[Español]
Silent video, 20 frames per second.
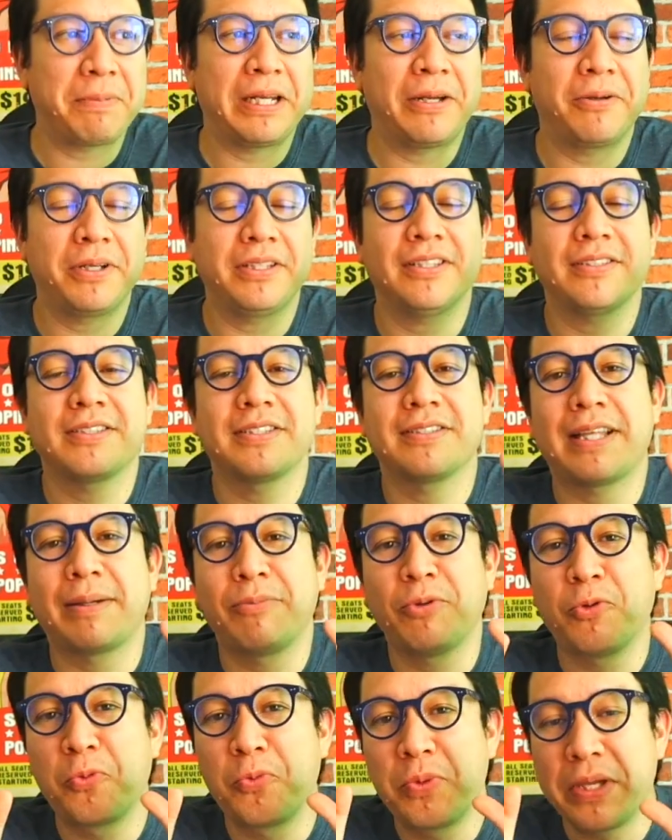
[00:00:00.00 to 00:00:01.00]
palabritas
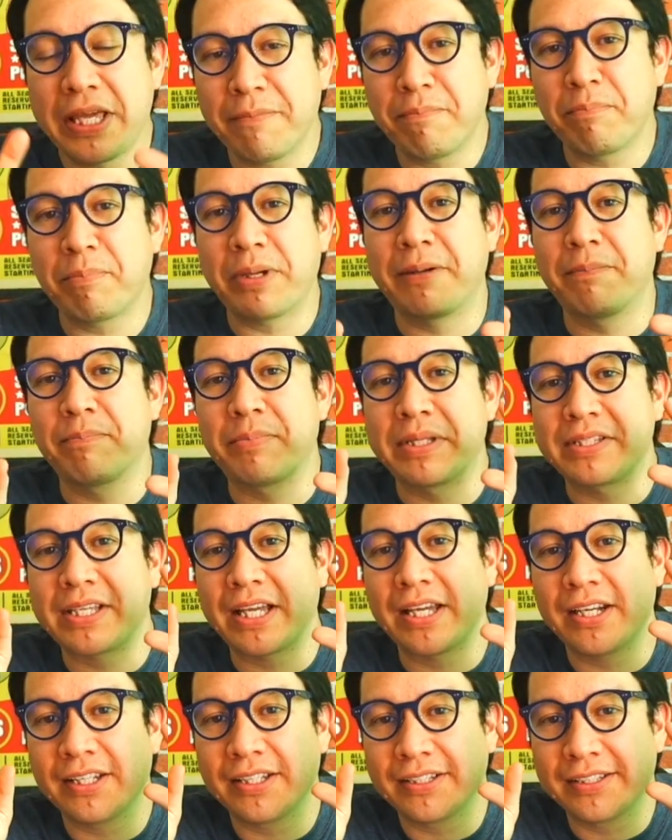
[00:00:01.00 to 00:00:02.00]
estamos bien para
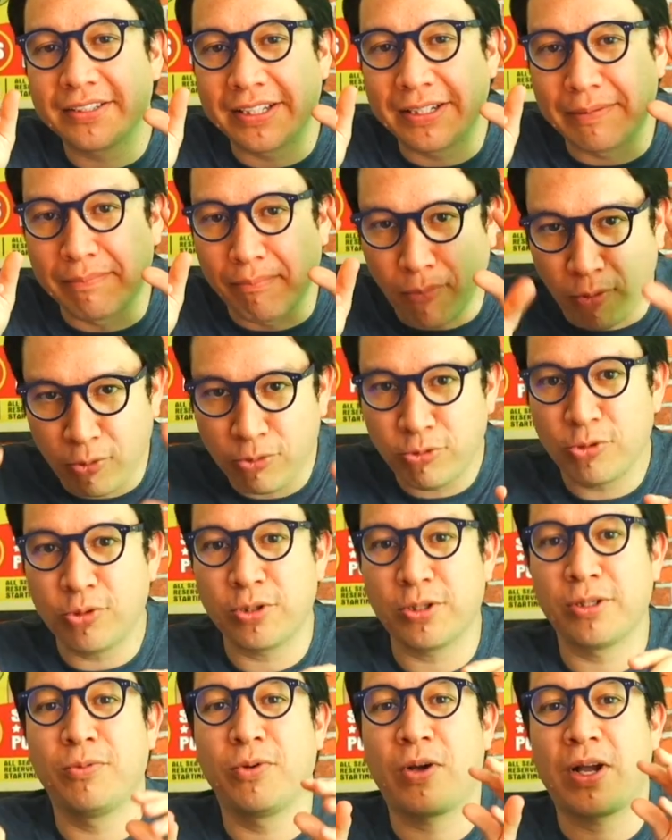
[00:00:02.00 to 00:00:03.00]
empezar en el
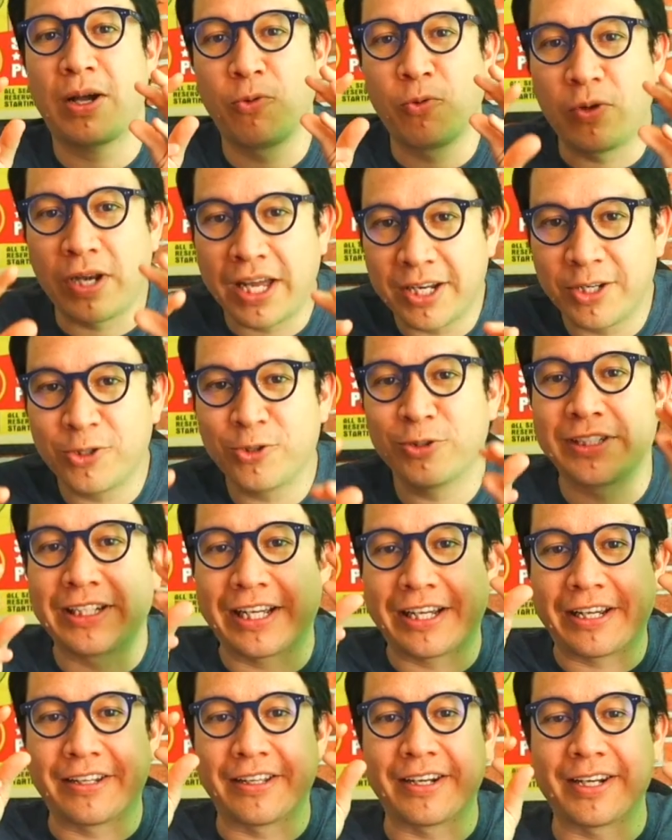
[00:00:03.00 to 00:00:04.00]
mundo del vocabulario de
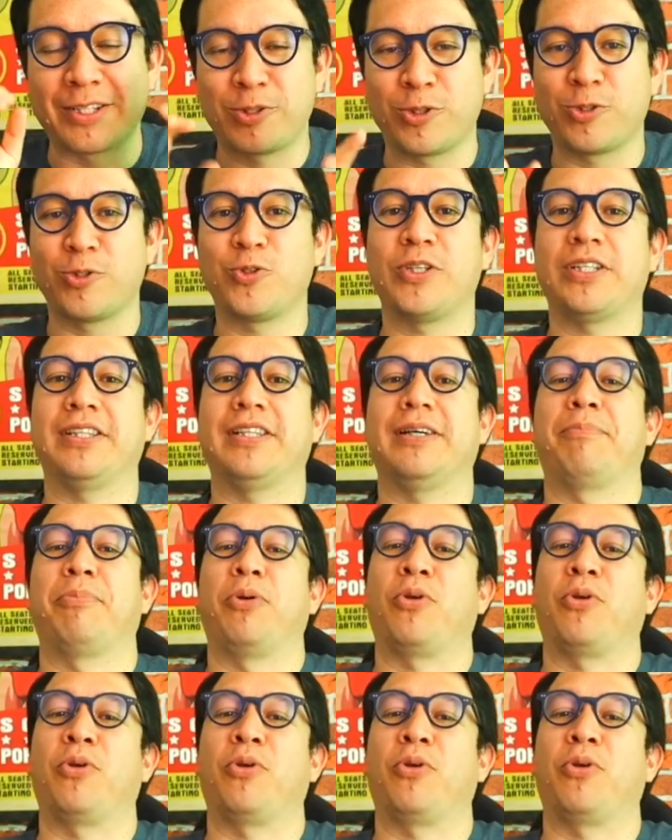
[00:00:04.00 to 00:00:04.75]
la generación Z,